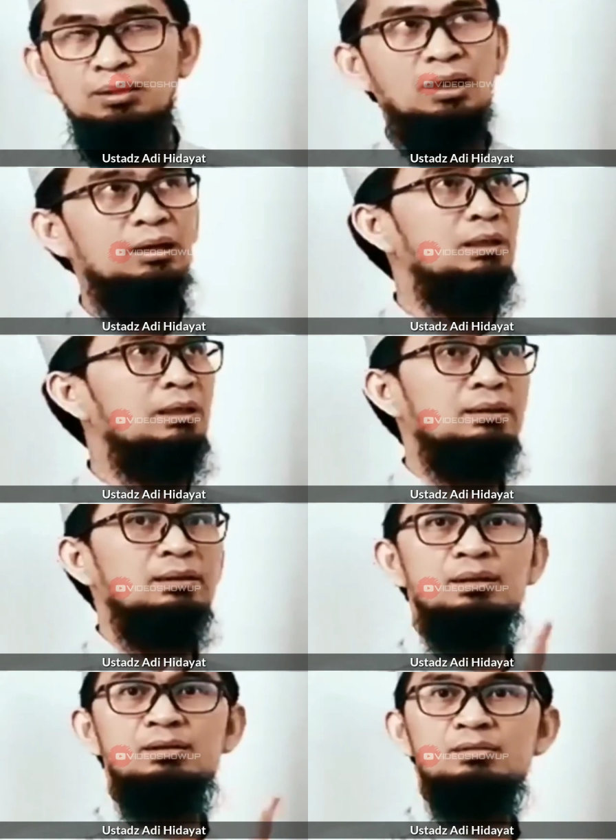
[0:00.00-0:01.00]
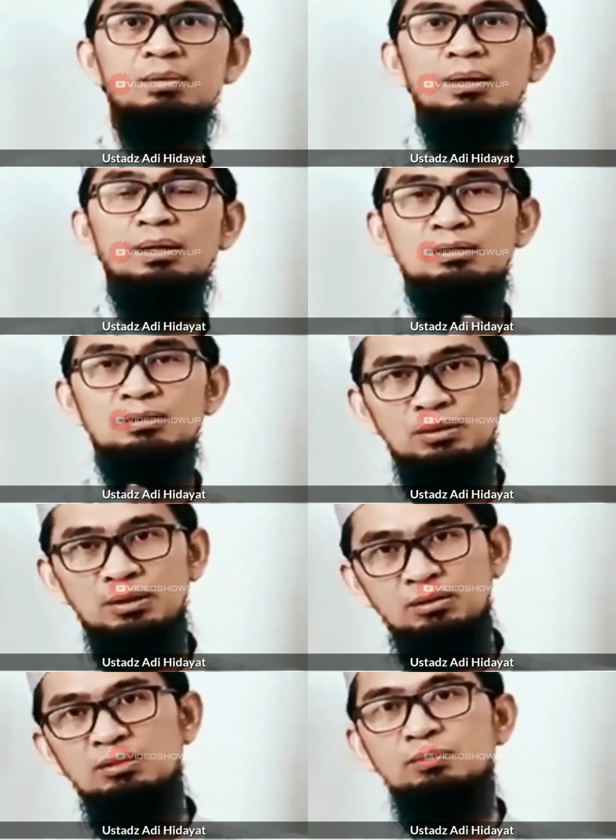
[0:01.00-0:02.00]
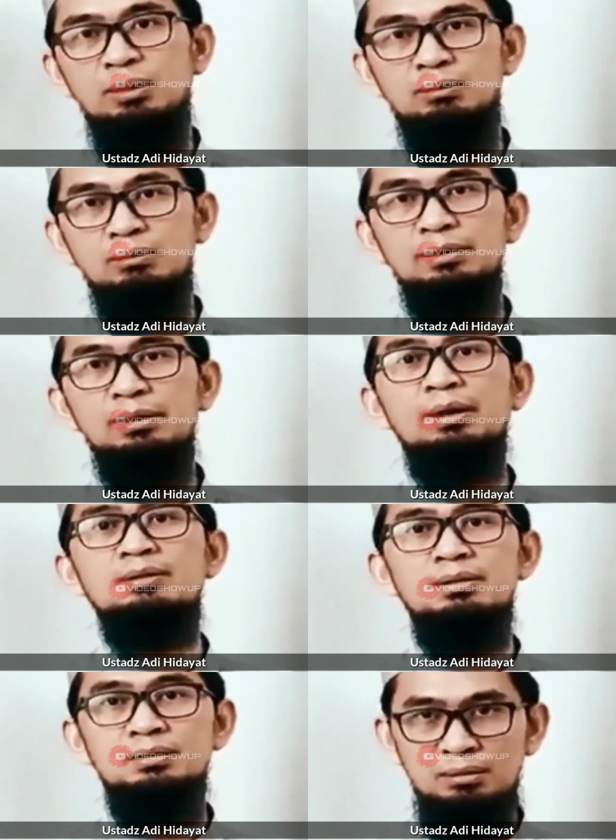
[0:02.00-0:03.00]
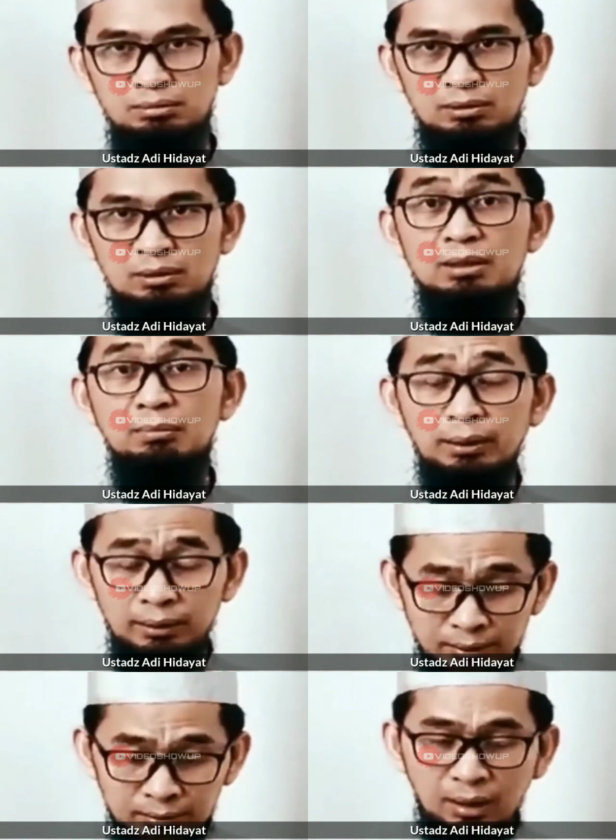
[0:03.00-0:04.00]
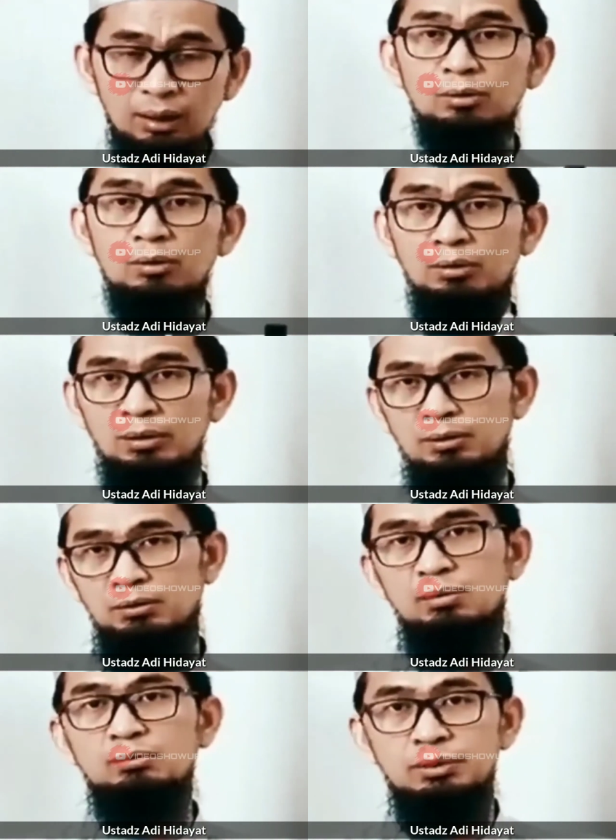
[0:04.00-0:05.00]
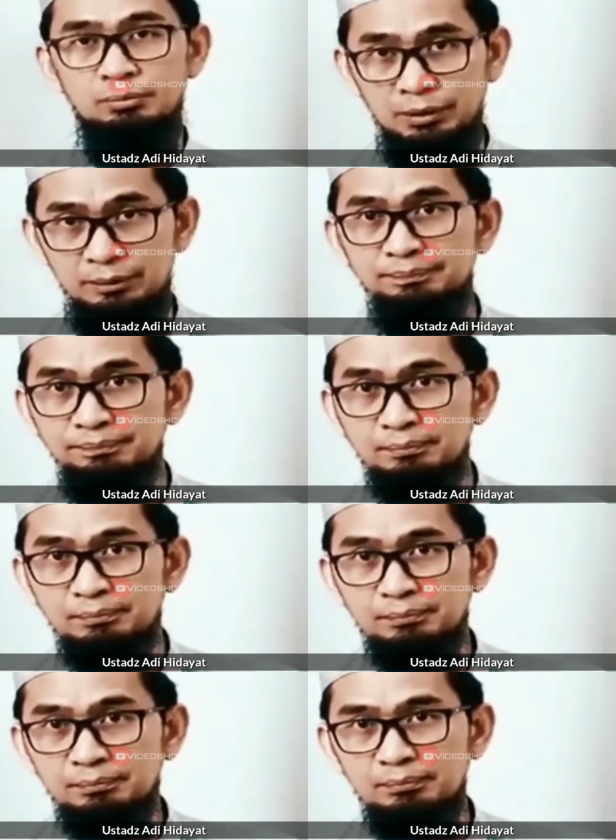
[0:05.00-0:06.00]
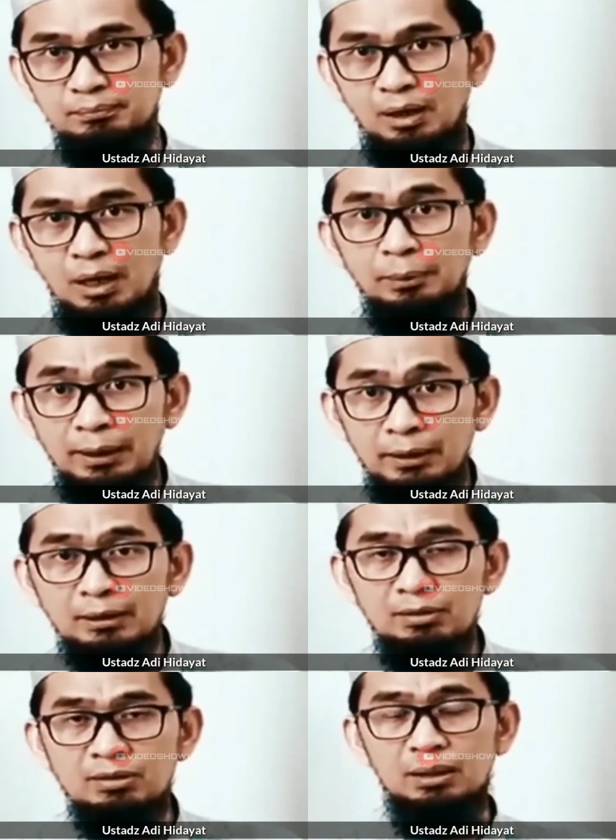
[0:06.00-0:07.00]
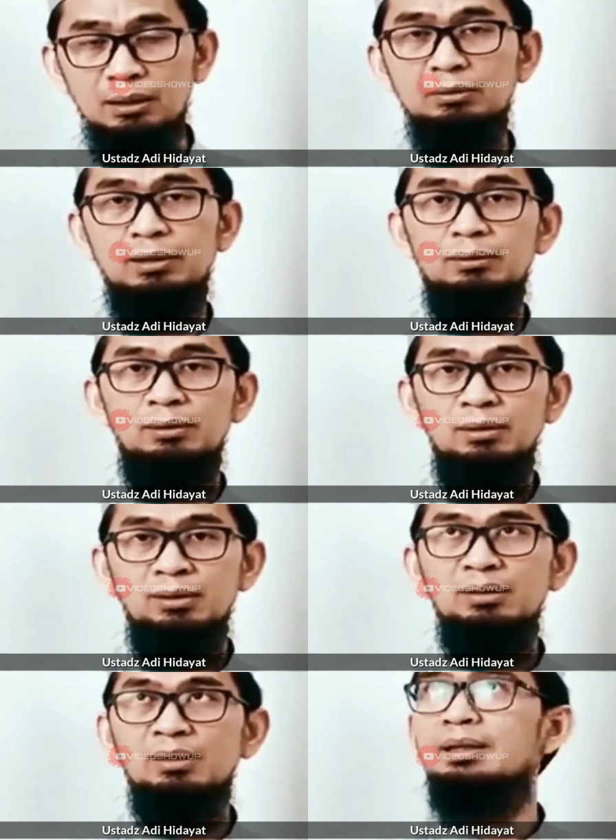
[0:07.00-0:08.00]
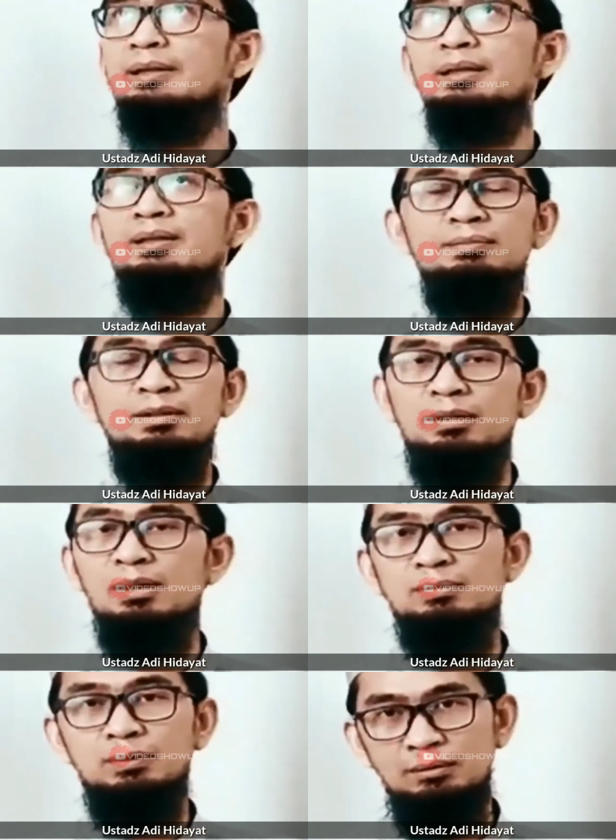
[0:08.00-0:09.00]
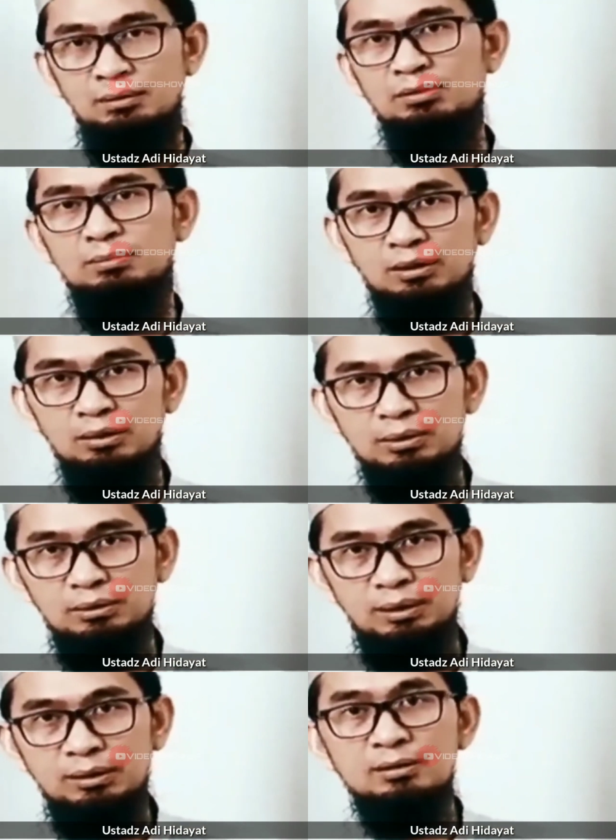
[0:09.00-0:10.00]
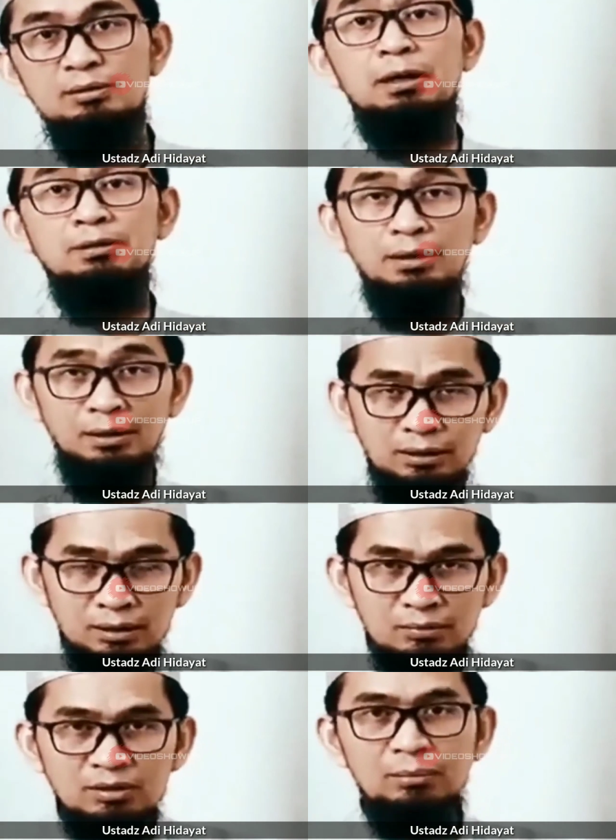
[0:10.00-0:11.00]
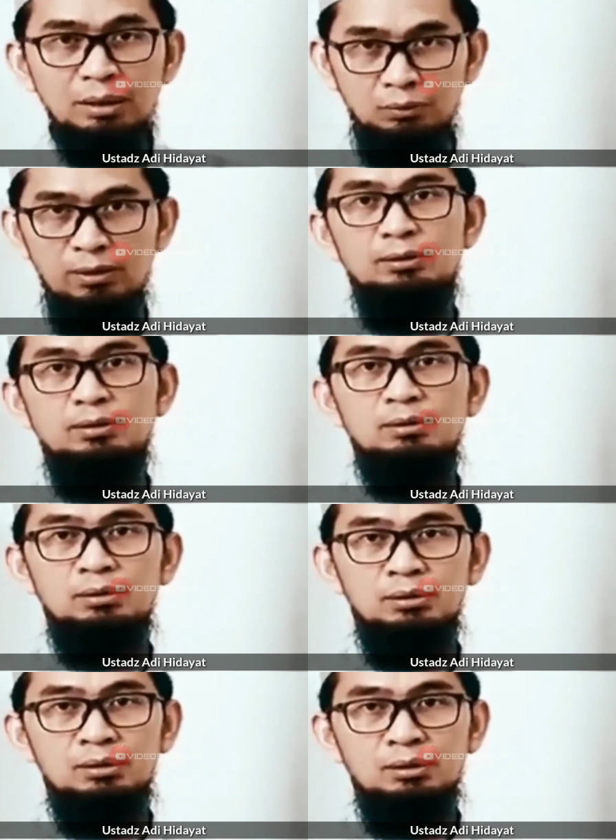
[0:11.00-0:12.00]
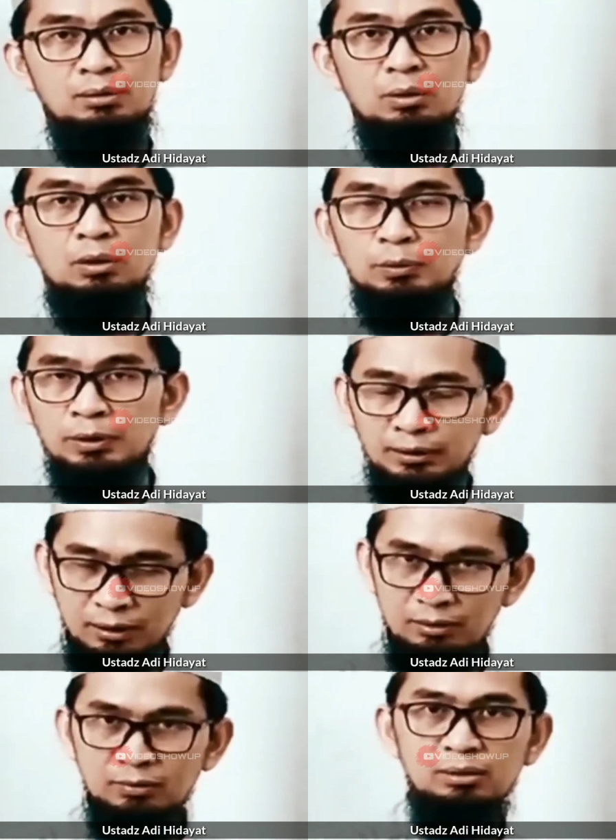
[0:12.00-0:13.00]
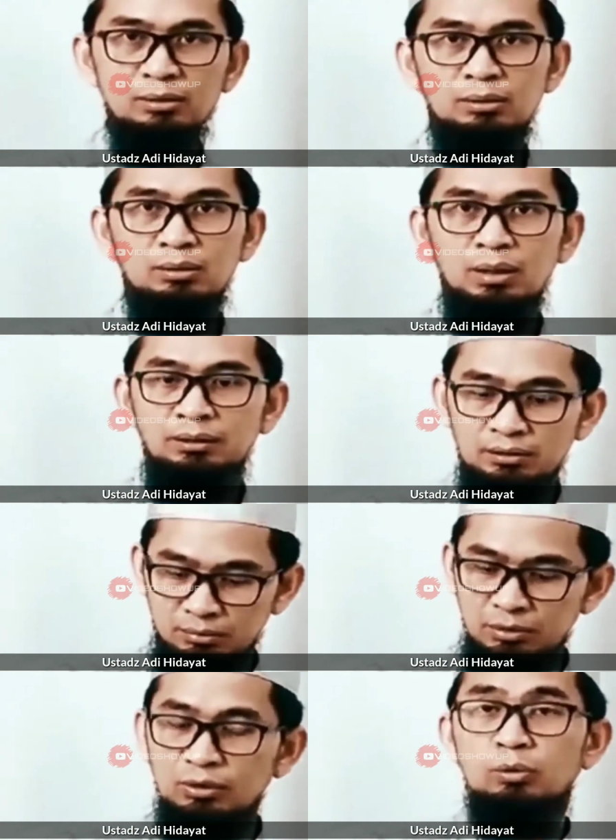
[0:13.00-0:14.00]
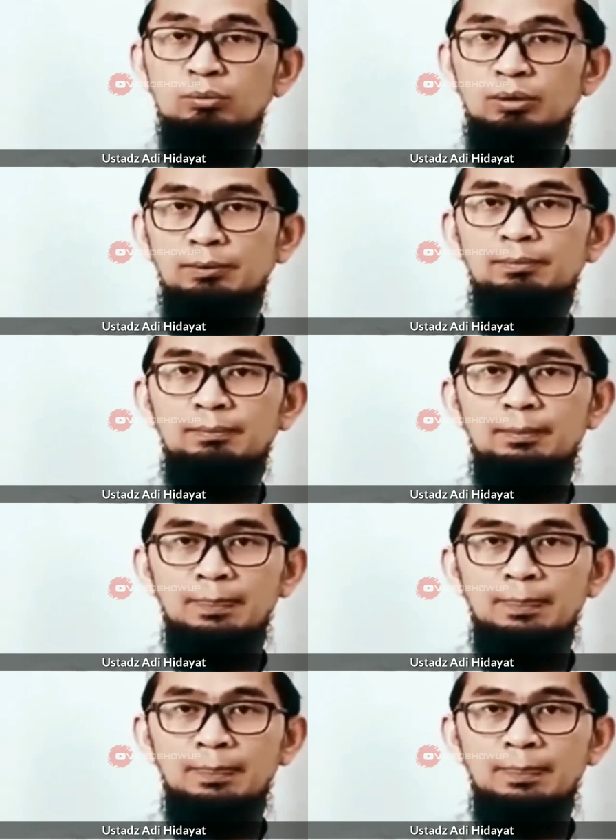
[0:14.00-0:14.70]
kita jangan melihat ini beban si fulan si fulan tanyakan saja keimanan kita akan mendorong kita untuk berbuat baik apa yang kita bisa lakukan sehingga ringan hisab kita di hadapan Allah Subhanahu wa taala sepanjang kita bisa melakukan itu walaupun kata Nabi hanya sebiji kurma.